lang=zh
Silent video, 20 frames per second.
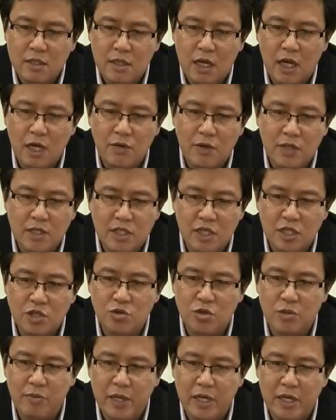台湾陈
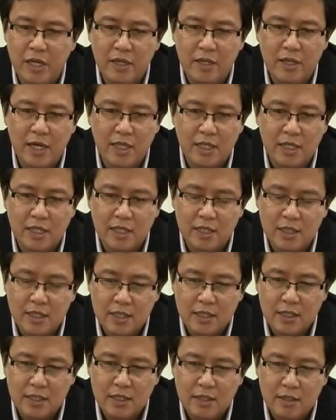水扁年代的
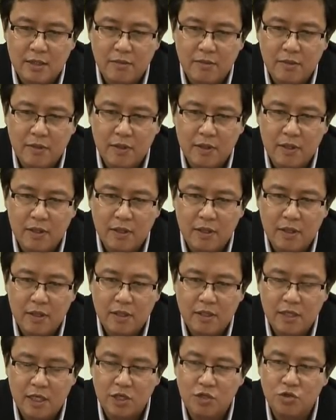
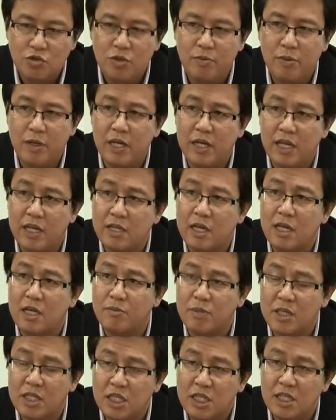陈水扁年代的
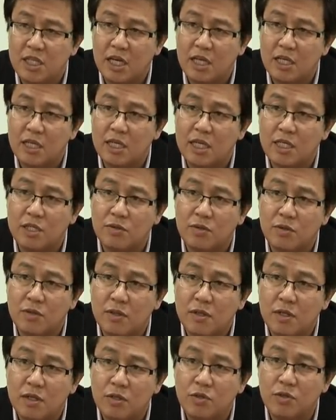民进党的那种
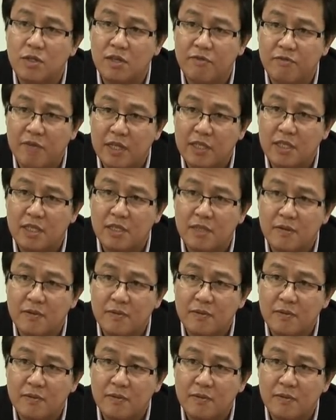论证方式，